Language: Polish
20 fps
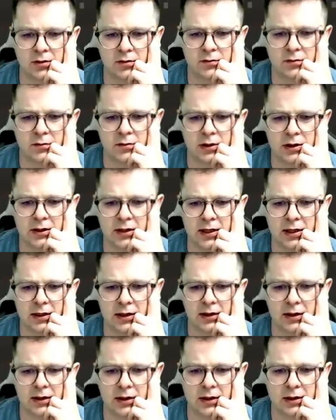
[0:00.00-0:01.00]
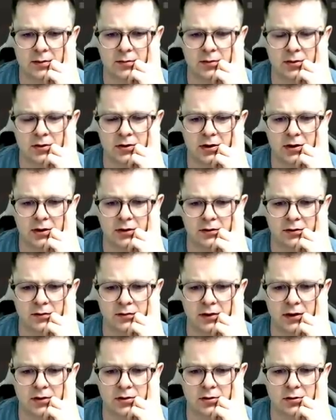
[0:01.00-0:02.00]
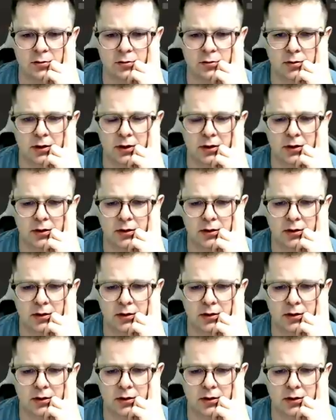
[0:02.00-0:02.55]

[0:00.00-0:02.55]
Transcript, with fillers: No w ogóle tak i tak może i wejść tutaj.